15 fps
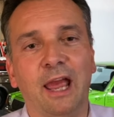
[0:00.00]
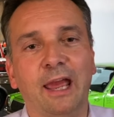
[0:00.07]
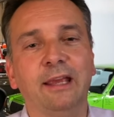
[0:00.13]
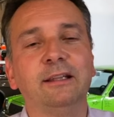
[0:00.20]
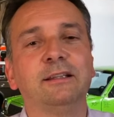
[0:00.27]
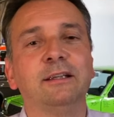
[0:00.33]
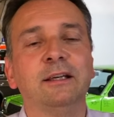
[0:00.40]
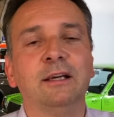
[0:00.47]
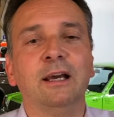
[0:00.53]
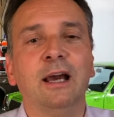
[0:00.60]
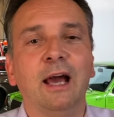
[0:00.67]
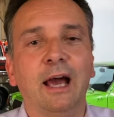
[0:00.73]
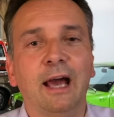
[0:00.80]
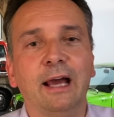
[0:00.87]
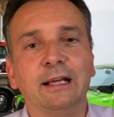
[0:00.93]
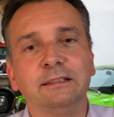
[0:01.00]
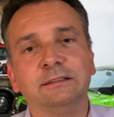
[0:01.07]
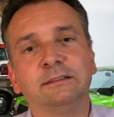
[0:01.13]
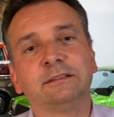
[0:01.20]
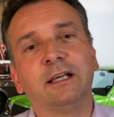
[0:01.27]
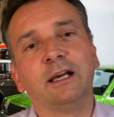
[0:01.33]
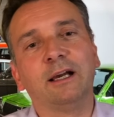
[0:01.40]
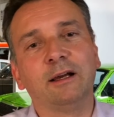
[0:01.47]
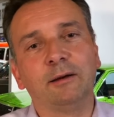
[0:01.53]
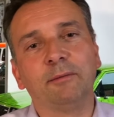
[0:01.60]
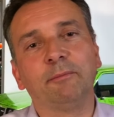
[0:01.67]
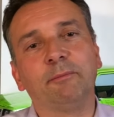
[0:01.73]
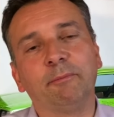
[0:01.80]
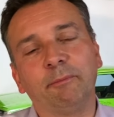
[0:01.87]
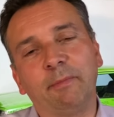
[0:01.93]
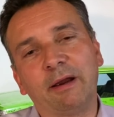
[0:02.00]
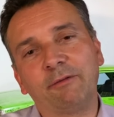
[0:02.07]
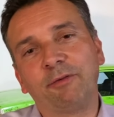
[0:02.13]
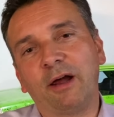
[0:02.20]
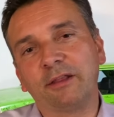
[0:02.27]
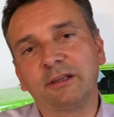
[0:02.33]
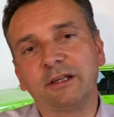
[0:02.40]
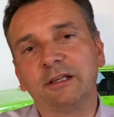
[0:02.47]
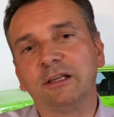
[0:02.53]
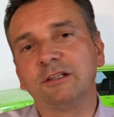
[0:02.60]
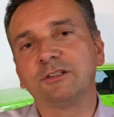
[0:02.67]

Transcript: Siamo concessionari Mazda naturalmente,